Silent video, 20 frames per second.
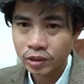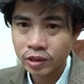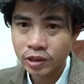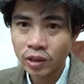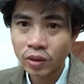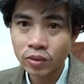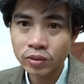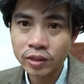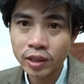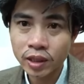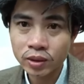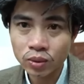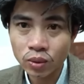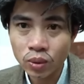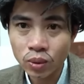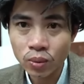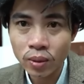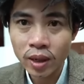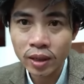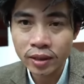cháu nhà
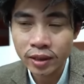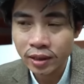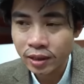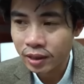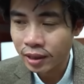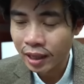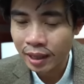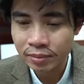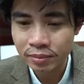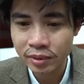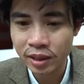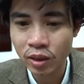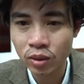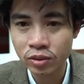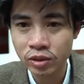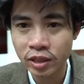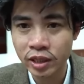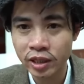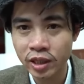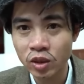tôi qua đấy làm điều
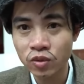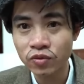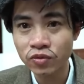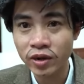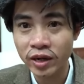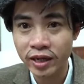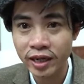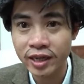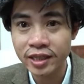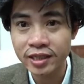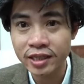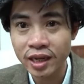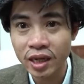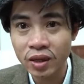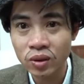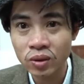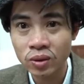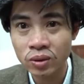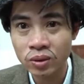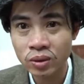gì không phải hay
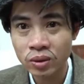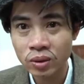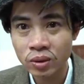sao